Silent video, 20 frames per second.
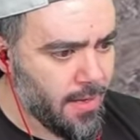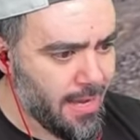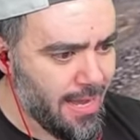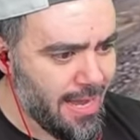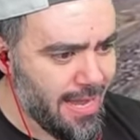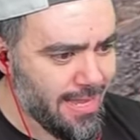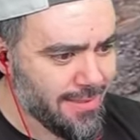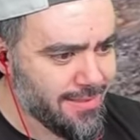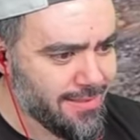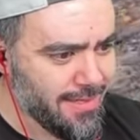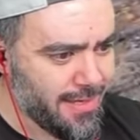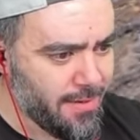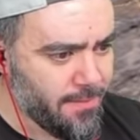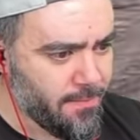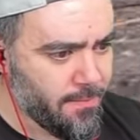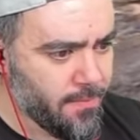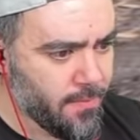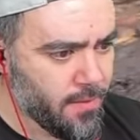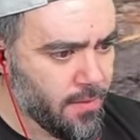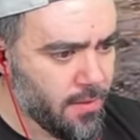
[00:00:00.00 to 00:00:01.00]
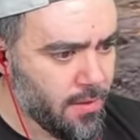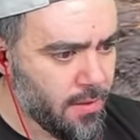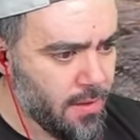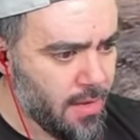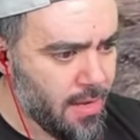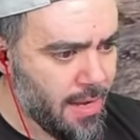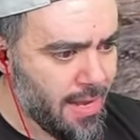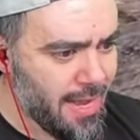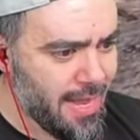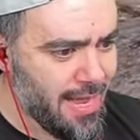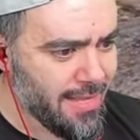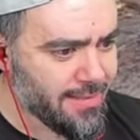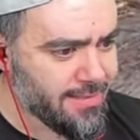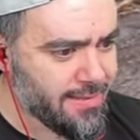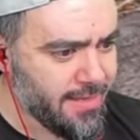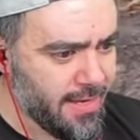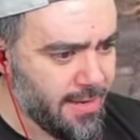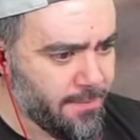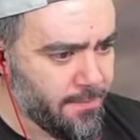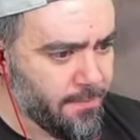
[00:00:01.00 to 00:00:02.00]
Attım.
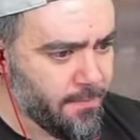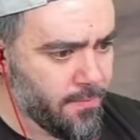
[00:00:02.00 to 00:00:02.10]
Attım.